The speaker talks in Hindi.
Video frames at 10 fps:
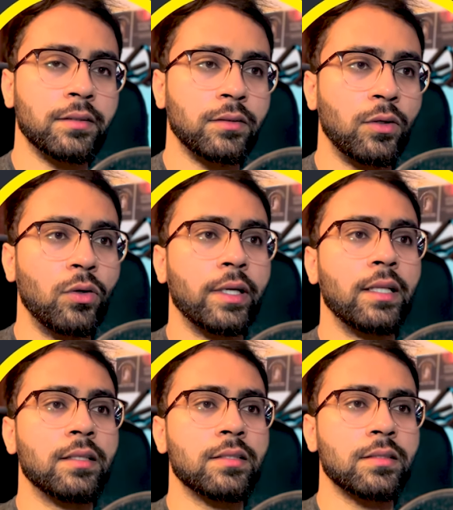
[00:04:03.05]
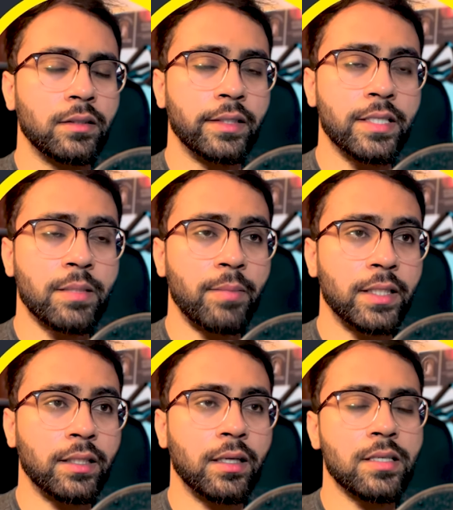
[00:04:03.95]
और एल्स ये सब मेथड
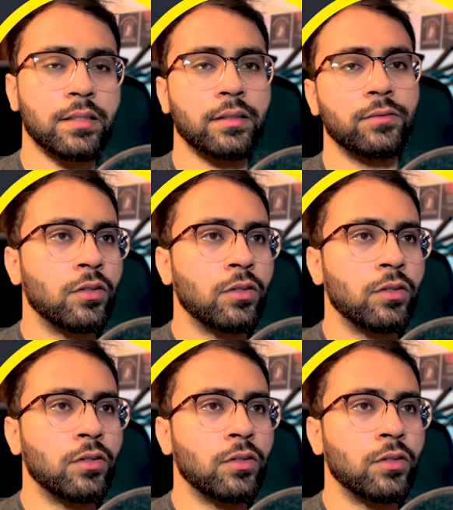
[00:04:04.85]
लगा सकता हूँ